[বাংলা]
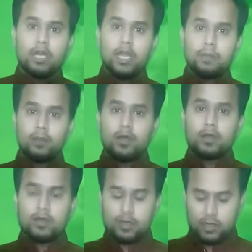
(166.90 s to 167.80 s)
এরপর
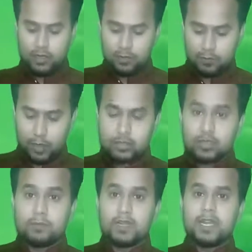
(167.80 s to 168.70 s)

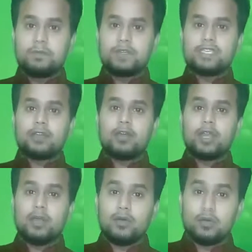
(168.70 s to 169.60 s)
পঞ্চমটি রিপ্রেজেন্ট
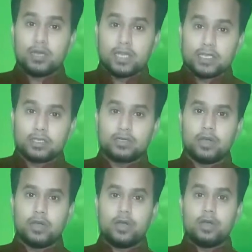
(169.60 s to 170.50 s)
করে
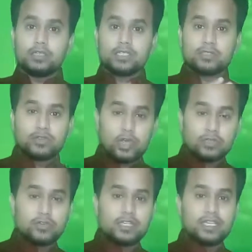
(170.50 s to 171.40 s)
উনিশশো
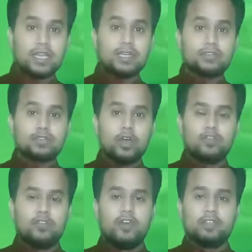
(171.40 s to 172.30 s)
সালের ছয়
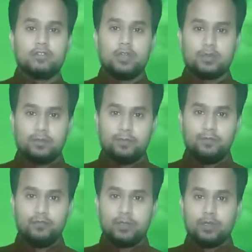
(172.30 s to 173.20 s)
দফা আন্দোলন
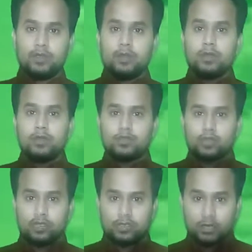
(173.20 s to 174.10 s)

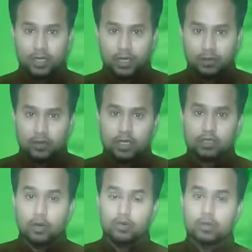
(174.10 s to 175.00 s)
ষষ্ঠটি
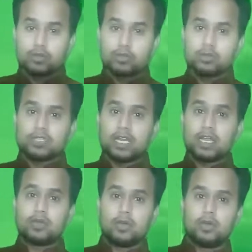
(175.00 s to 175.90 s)
উনিশশো
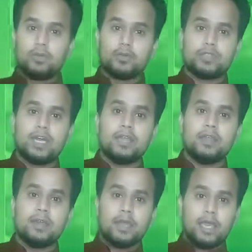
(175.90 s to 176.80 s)
সালের গণভ্যুত্থান
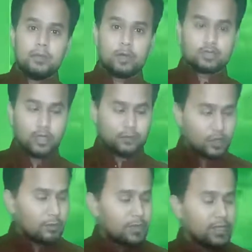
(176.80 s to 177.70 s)
এবং
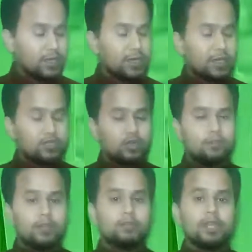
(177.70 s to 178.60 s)
সপ্তমটি
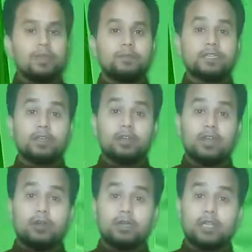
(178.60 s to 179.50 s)
সপ্তমটি রিপ্রেজেন্ট
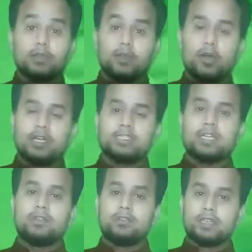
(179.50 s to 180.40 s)
করে আমাদের মহান
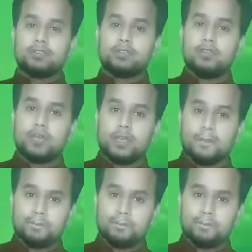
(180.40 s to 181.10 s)
স্বাধীনতা যুদ্ধকে